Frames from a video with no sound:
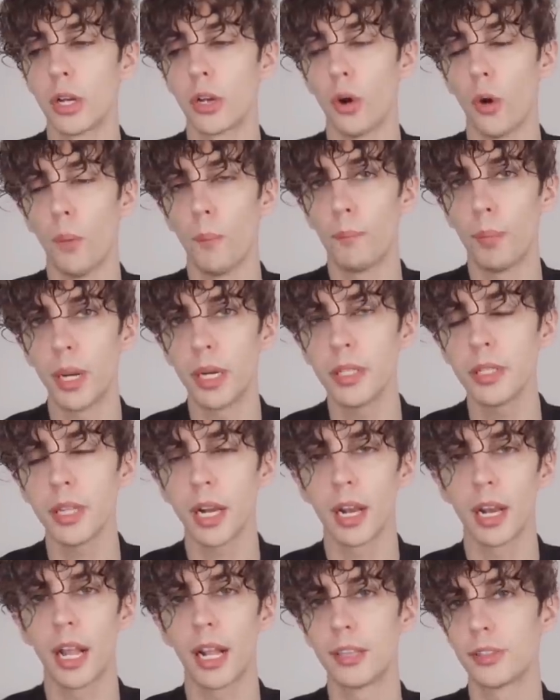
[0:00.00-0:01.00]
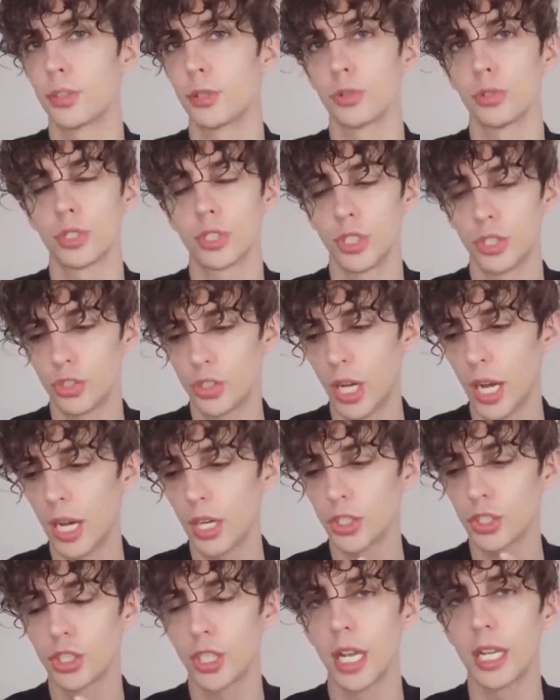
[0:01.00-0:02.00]
company tra l'altro si
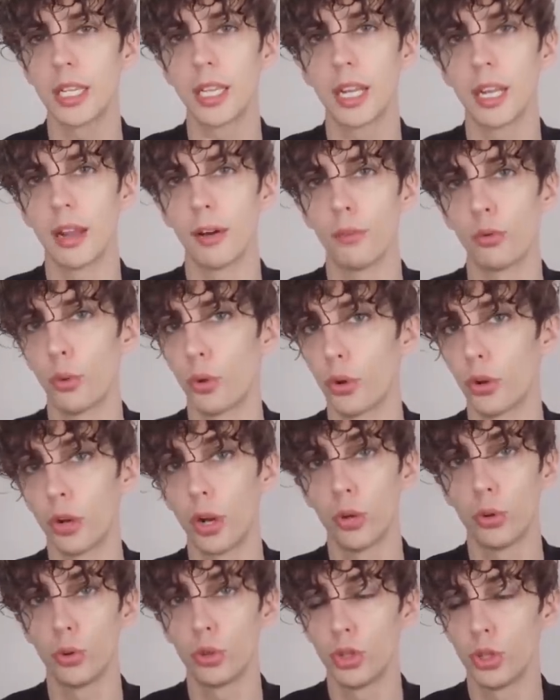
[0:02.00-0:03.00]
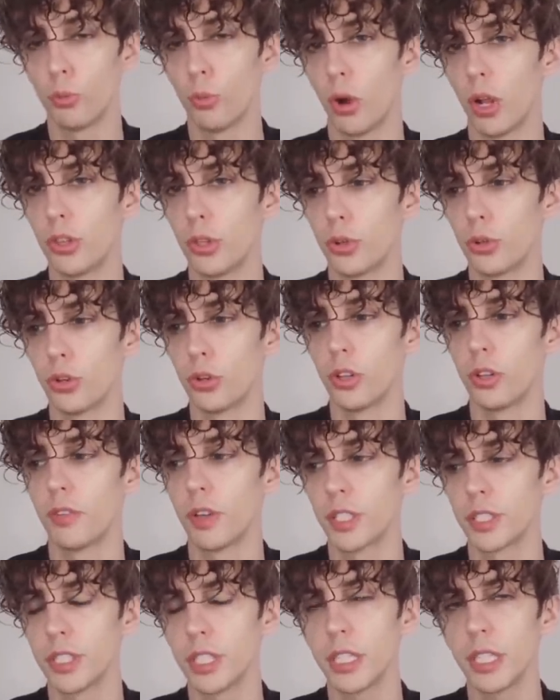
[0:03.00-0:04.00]
già sceglie il lavoro nell'ultimo anno di
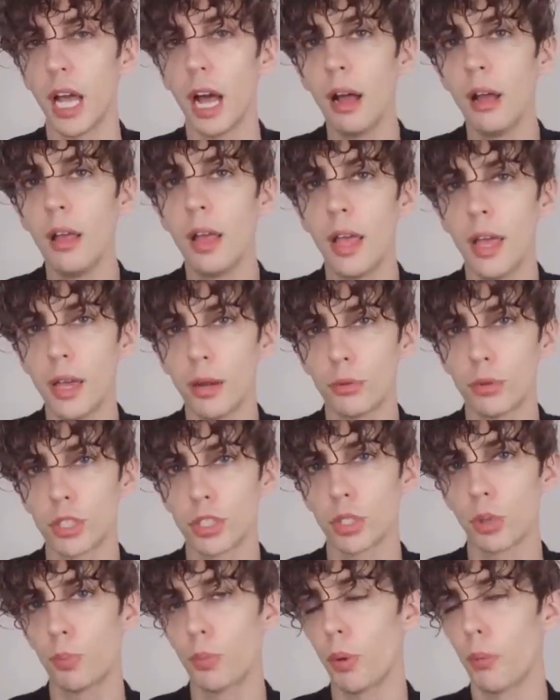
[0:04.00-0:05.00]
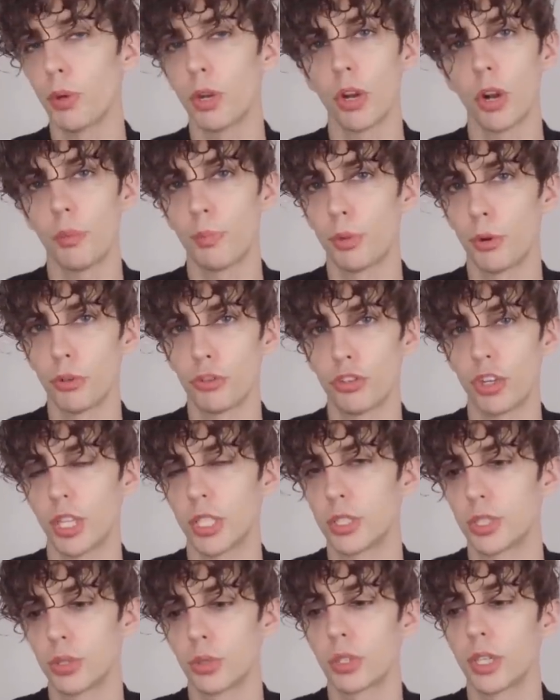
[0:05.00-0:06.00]
università e questo più o meno è il
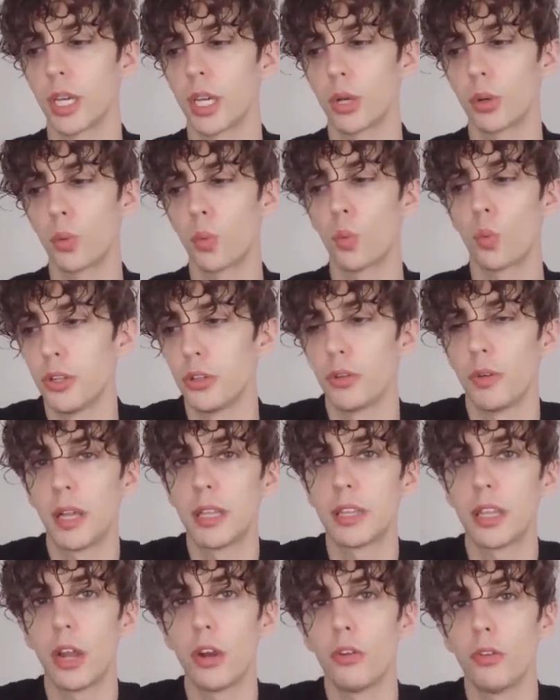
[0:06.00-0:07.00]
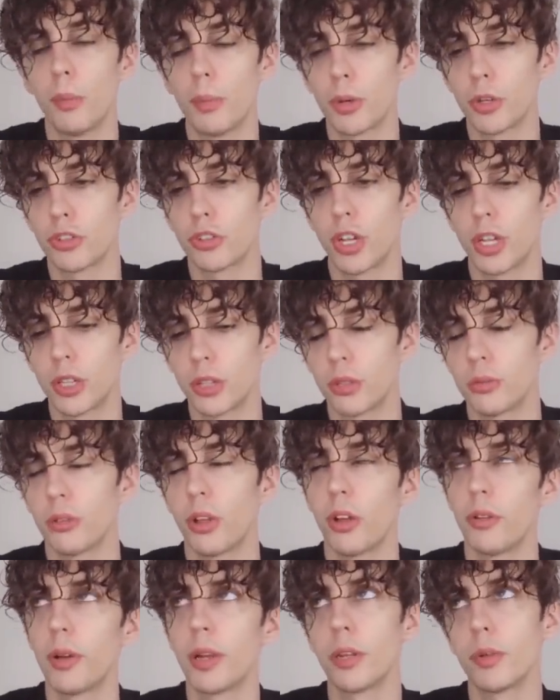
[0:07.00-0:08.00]
processo che il 99%,
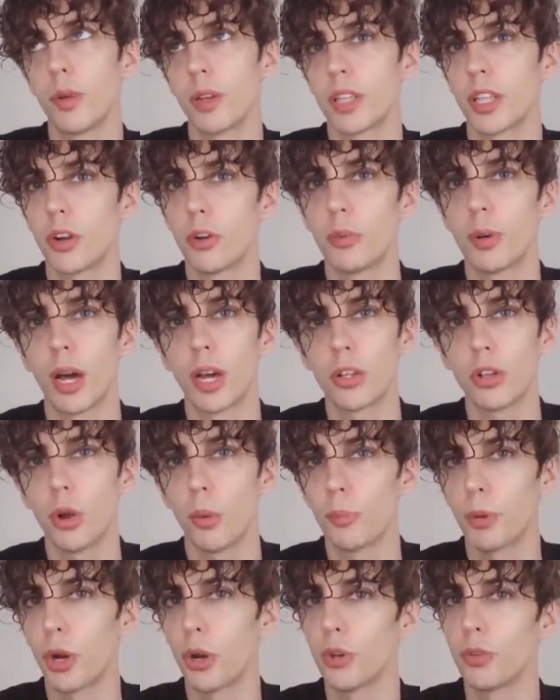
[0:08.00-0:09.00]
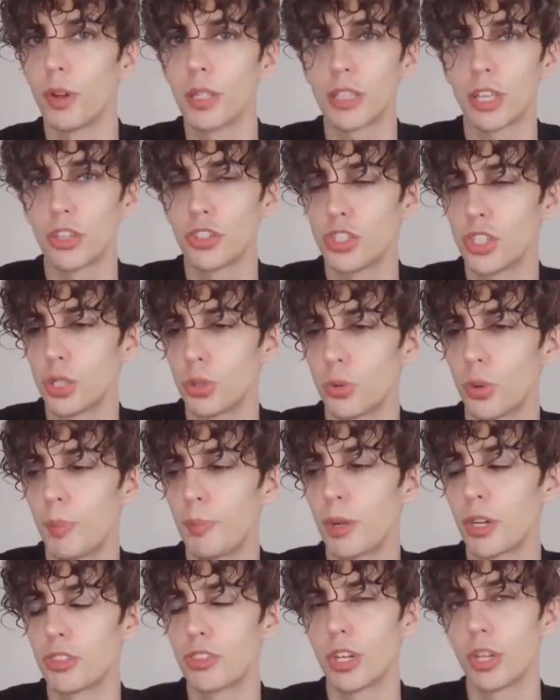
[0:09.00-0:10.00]
no, beh, il 99 magari no, però il
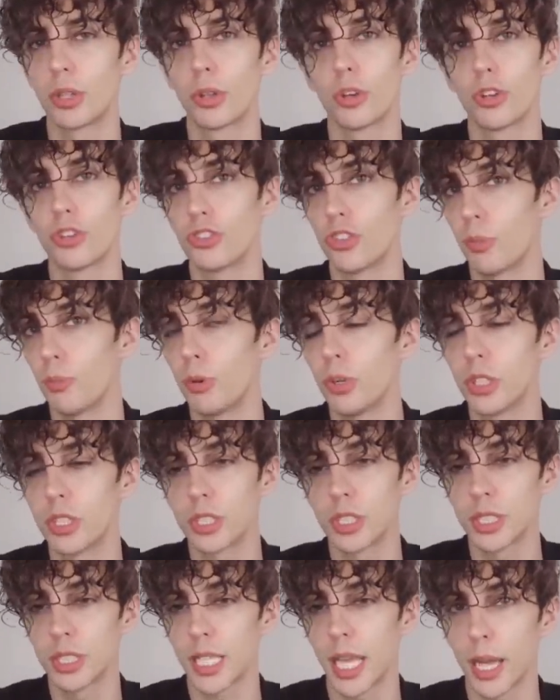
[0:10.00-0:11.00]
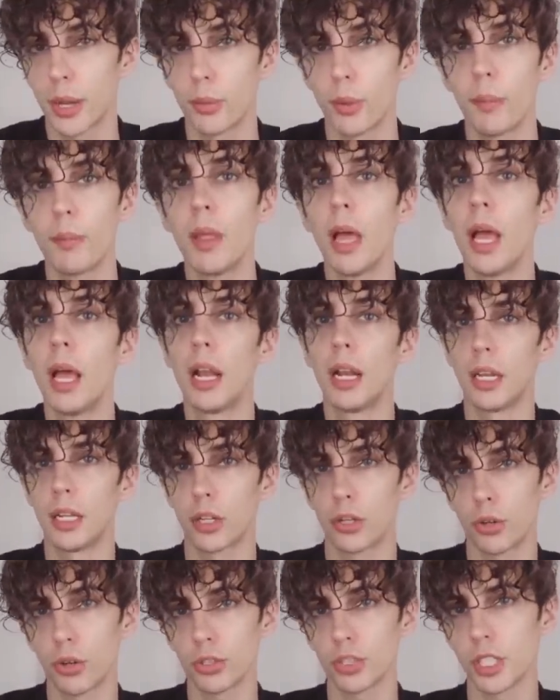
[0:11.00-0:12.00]
95% dei giapponesi segue.
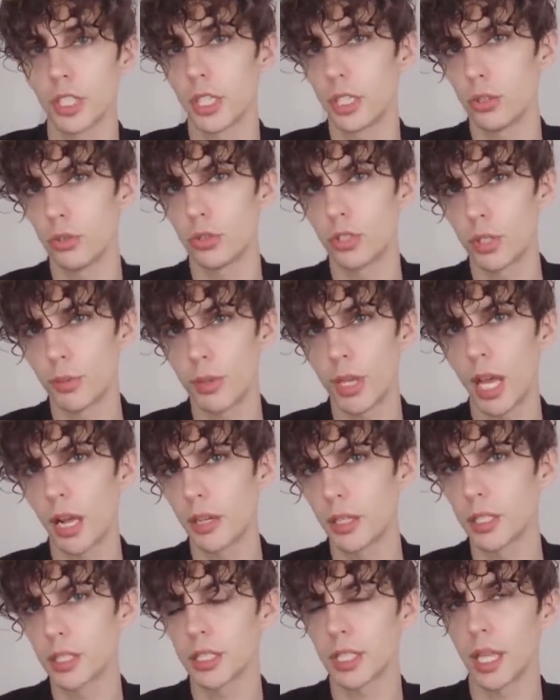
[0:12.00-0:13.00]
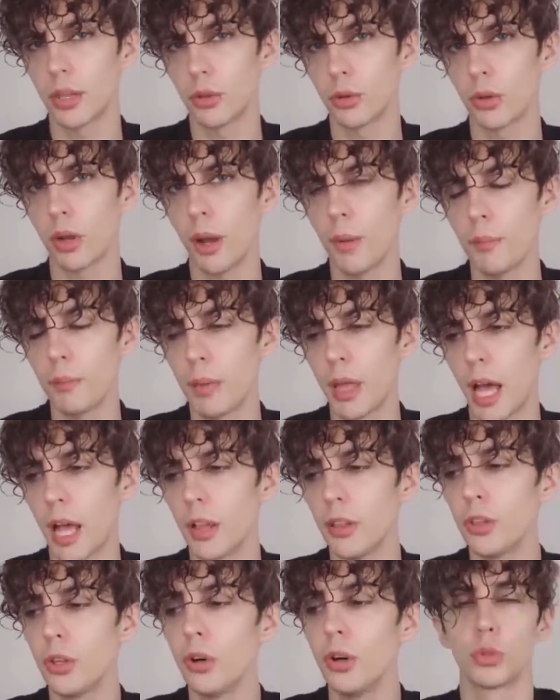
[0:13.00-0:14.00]
Le cose negli ultimi anni stanno
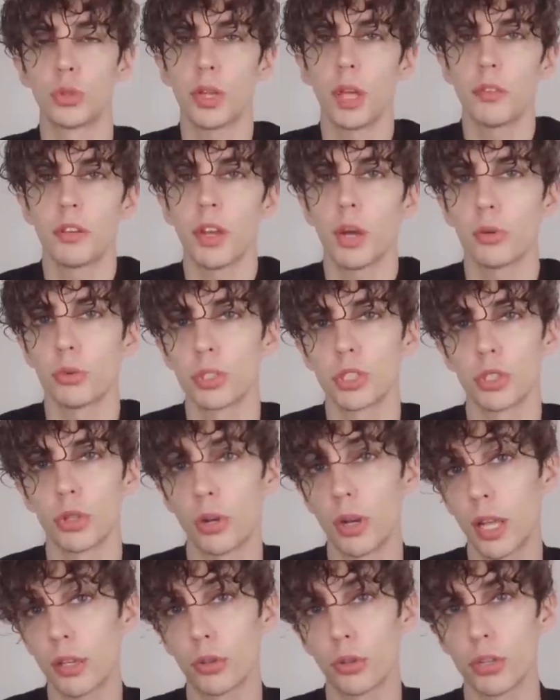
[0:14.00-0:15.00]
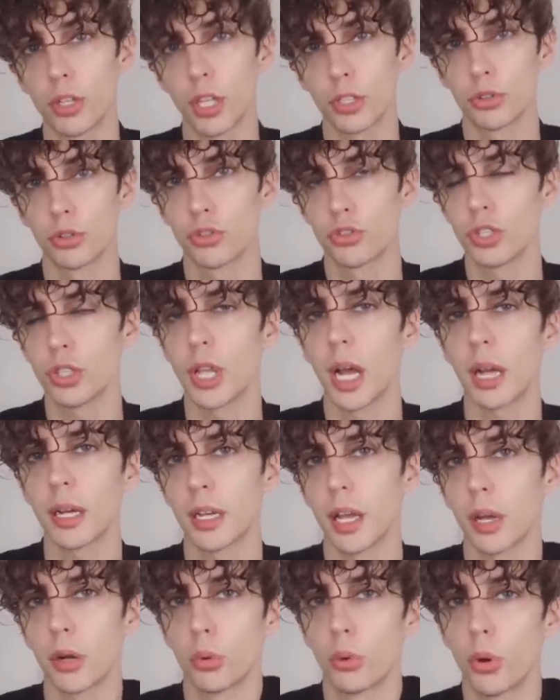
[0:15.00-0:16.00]
cambiando, tuttavia questo è un lato della società
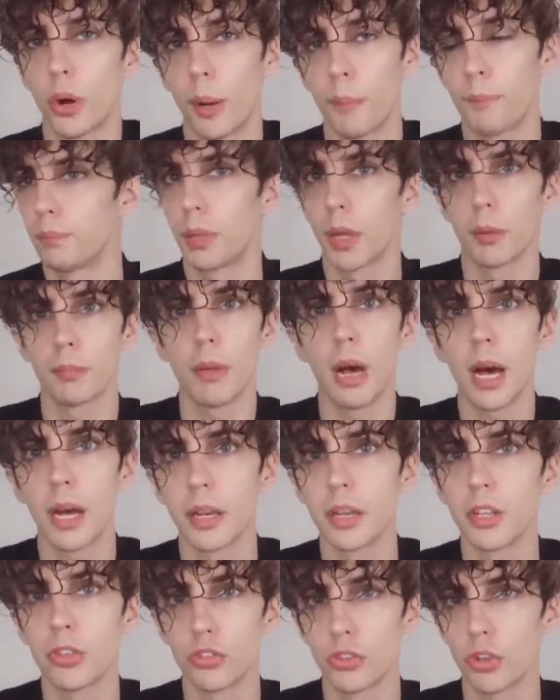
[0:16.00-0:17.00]
che ancora permane in